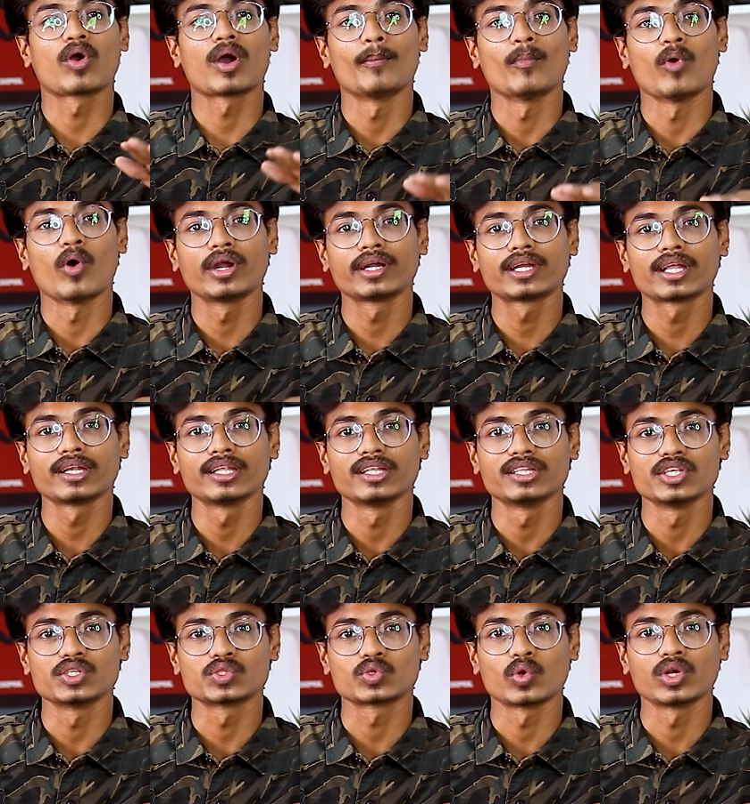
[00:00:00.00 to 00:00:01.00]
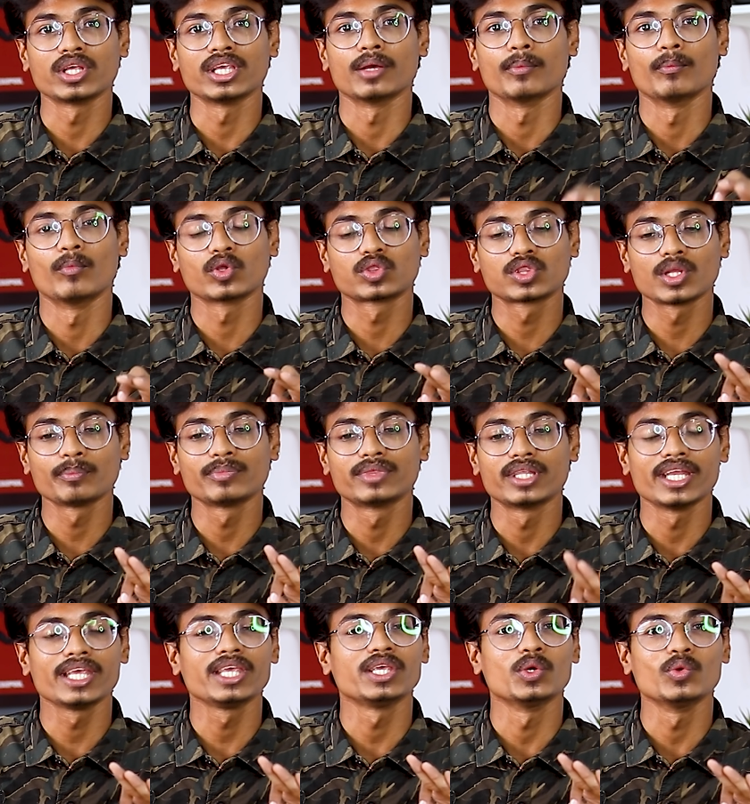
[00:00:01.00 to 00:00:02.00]
ఒక మానిటర్ని తీసుకొని మొత్తం
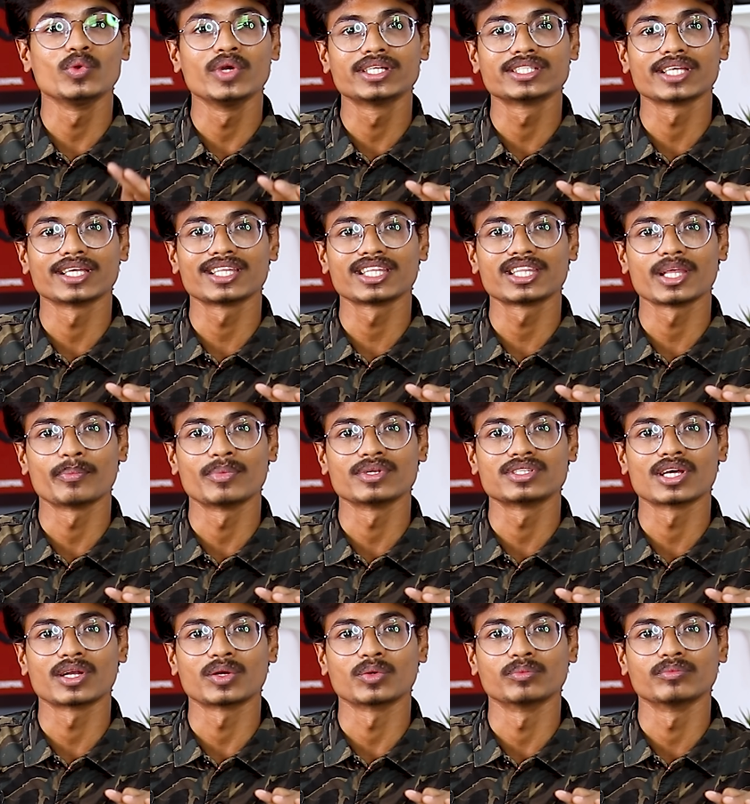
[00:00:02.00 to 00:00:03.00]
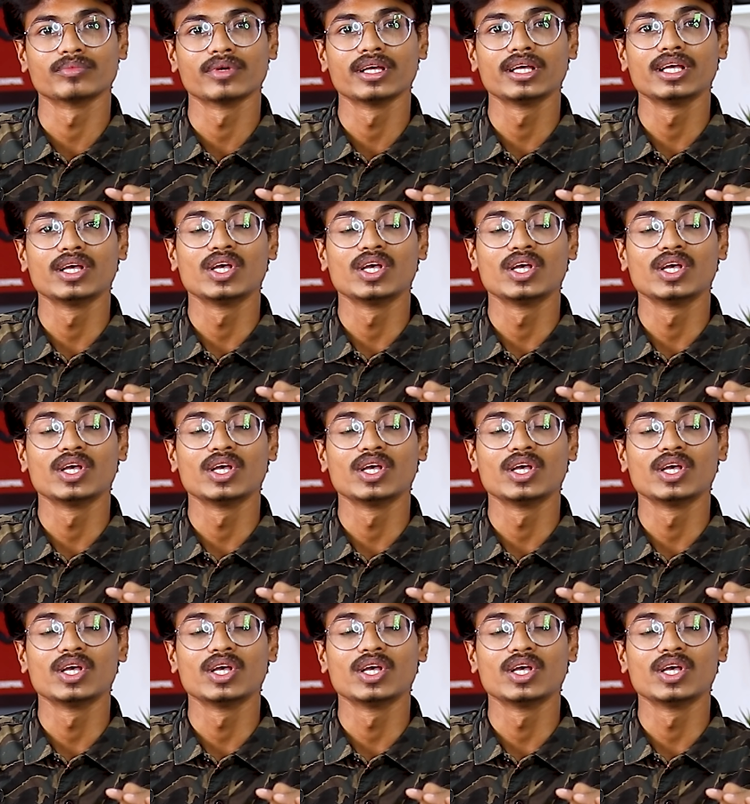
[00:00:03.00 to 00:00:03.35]
త్రీ యూనిట్స్ అయితే తెప్పించాను